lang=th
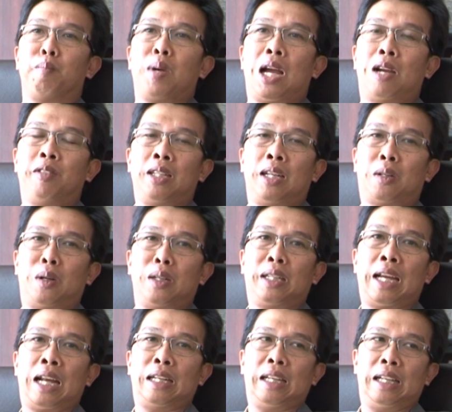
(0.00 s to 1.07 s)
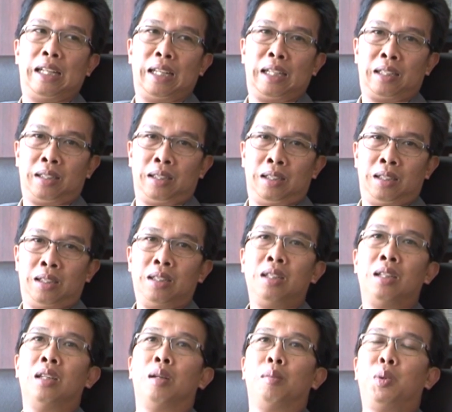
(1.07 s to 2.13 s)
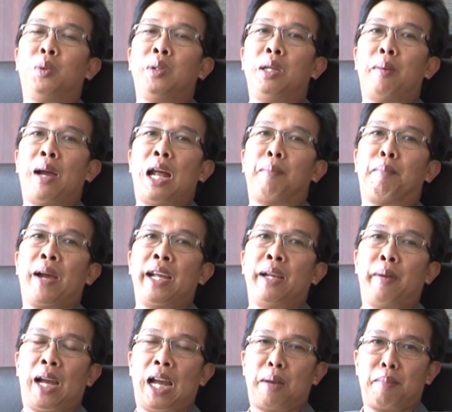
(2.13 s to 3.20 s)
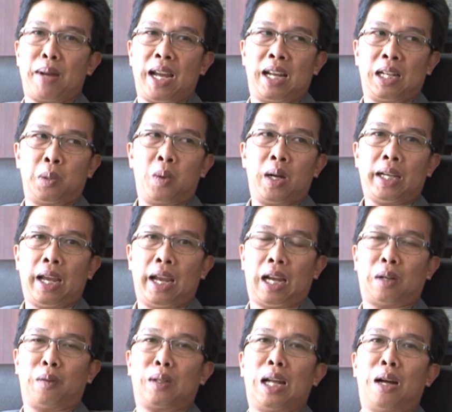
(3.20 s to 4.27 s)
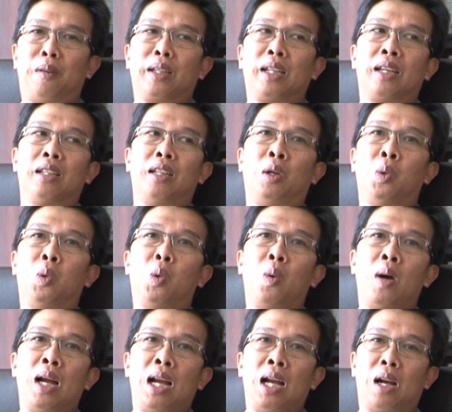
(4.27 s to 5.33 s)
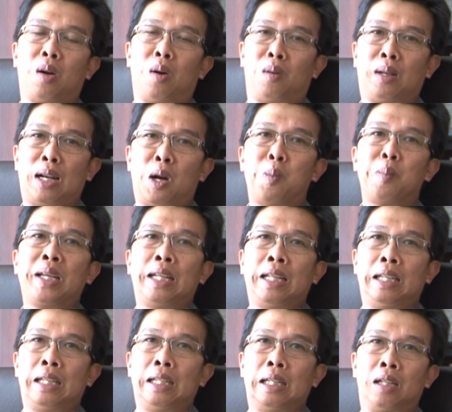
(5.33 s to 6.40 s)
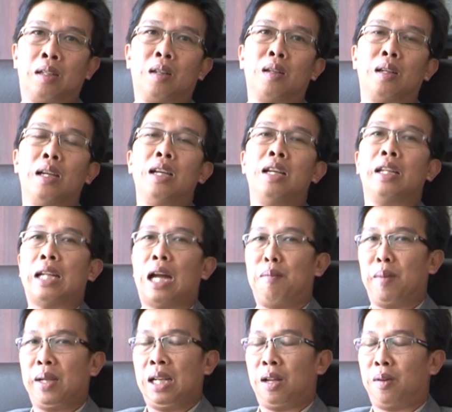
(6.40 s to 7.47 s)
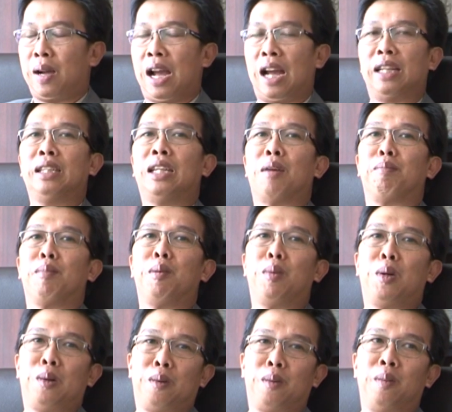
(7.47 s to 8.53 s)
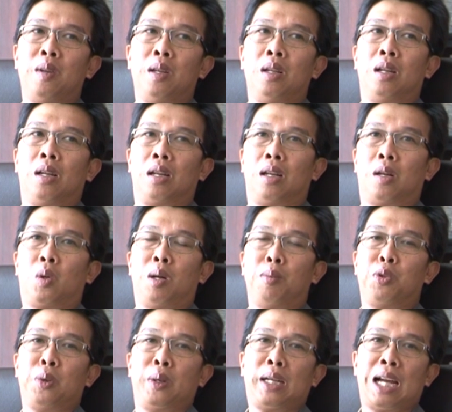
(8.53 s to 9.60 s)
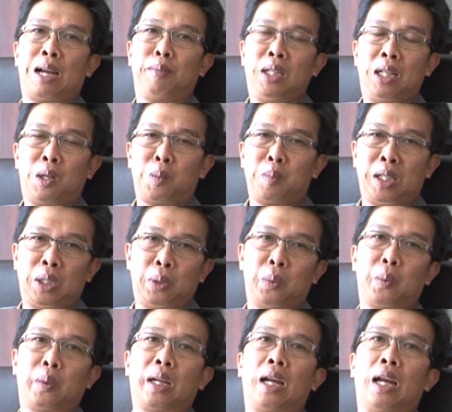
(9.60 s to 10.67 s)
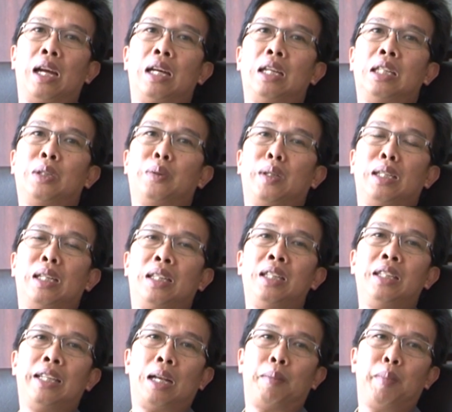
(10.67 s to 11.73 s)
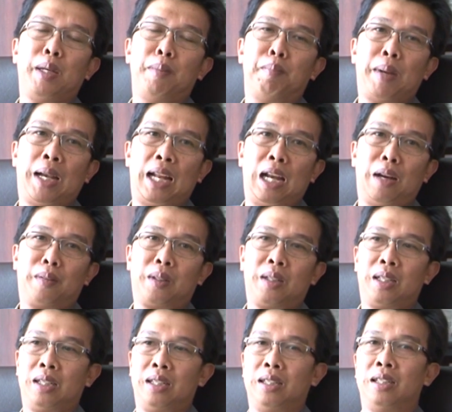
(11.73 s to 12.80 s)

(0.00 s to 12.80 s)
มหาวิทยาลัยขอนแก่นเองหรือผู้ที่ผ่านไปผ่านมาหรือว่าแขกของเราเนี่ยรู้ว่าของเรามีดีแล้วก็ทำให้เราหันกลับมามองความสวยงามที่เรามีอยู่นะฮะส่วนหนึ่งที่จัดพิมพ์ไปแล้วก็คื